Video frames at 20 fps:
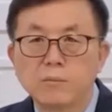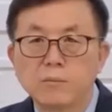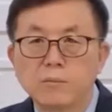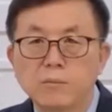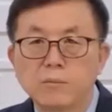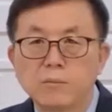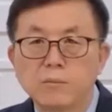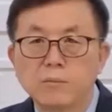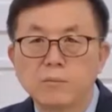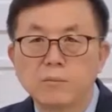
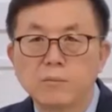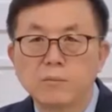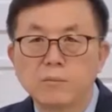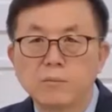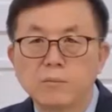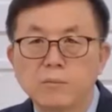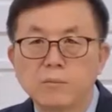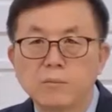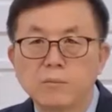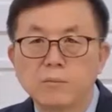또 남편이
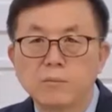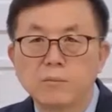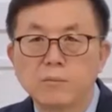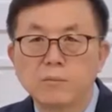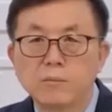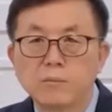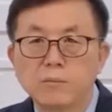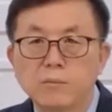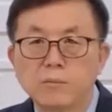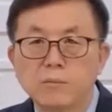끄떡끄
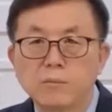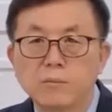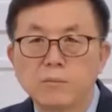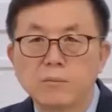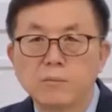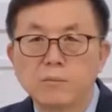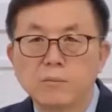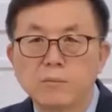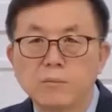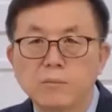
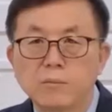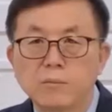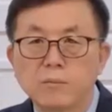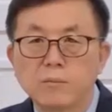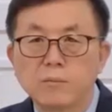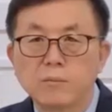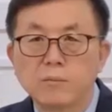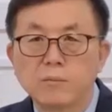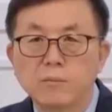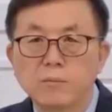
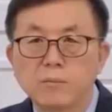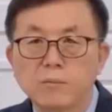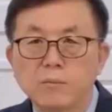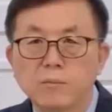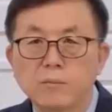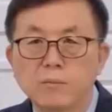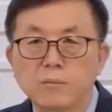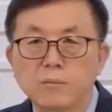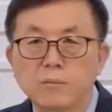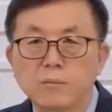따라왔어요. 그래서
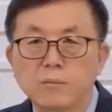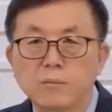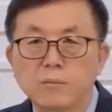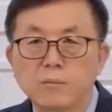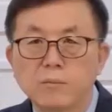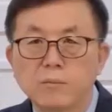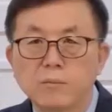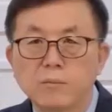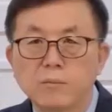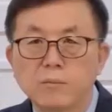거기서
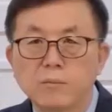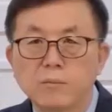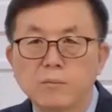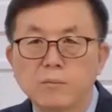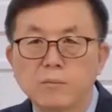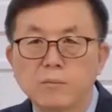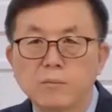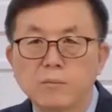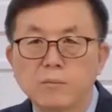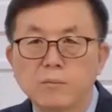
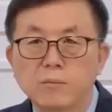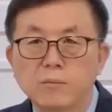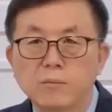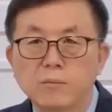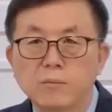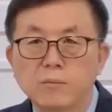영접하고는